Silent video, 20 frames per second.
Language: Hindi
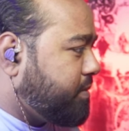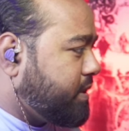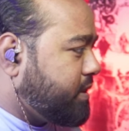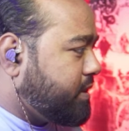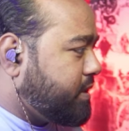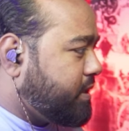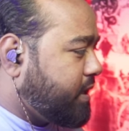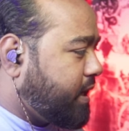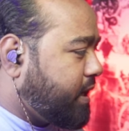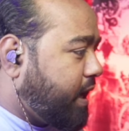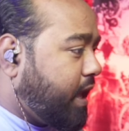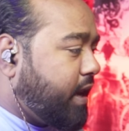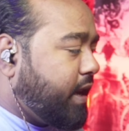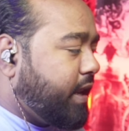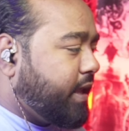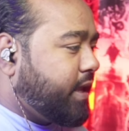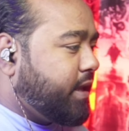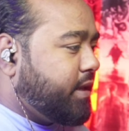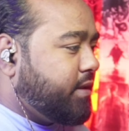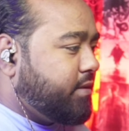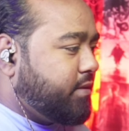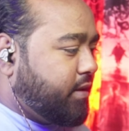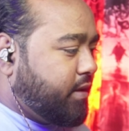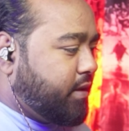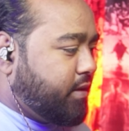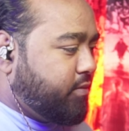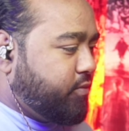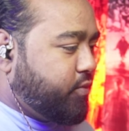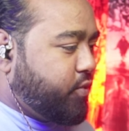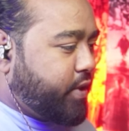बनती खैर लेकिन
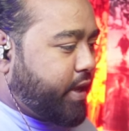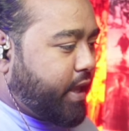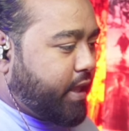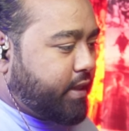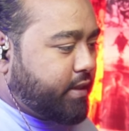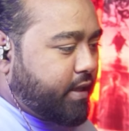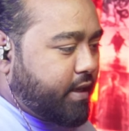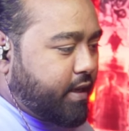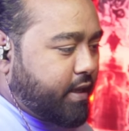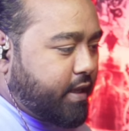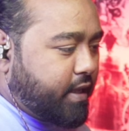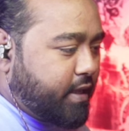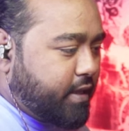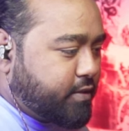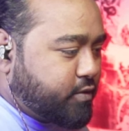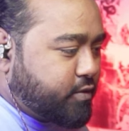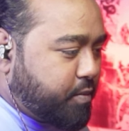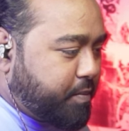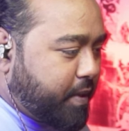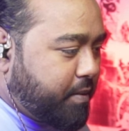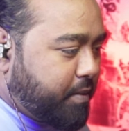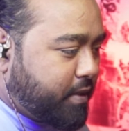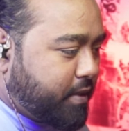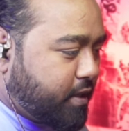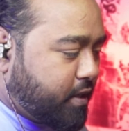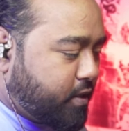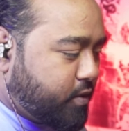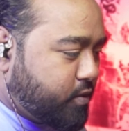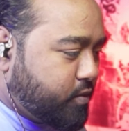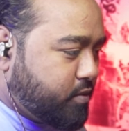वो कहते हैं ना कि इसको पहले बंद
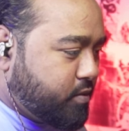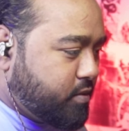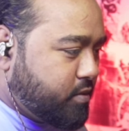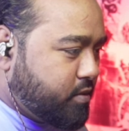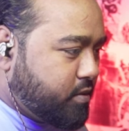कर दूँ